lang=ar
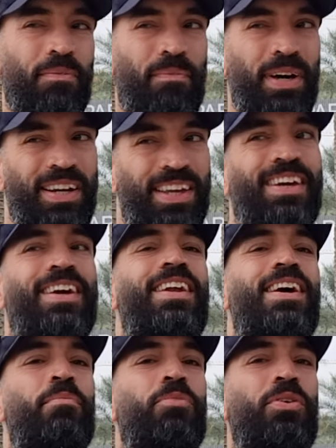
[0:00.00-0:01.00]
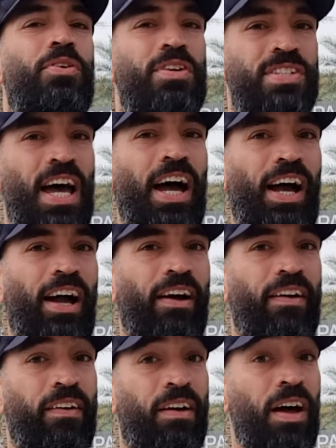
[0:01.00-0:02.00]
بركي كلامه صح
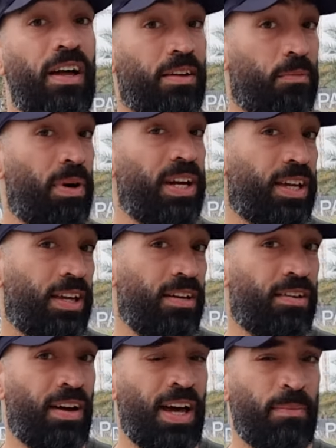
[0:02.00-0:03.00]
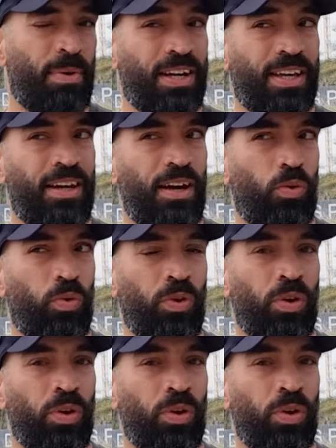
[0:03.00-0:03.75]
ها بركي هاي بركي لو